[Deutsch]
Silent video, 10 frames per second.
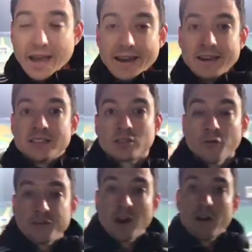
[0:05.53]
in
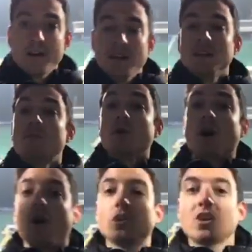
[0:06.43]
Sofia, in der
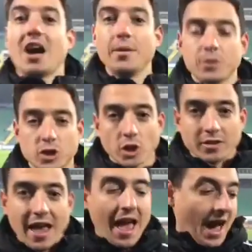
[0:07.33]
bulgarischen Hauptstadt.
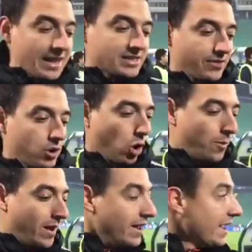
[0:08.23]
Herzlich
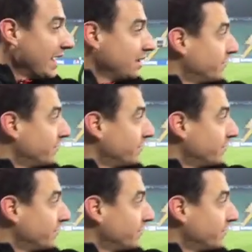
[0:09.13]
willkommen im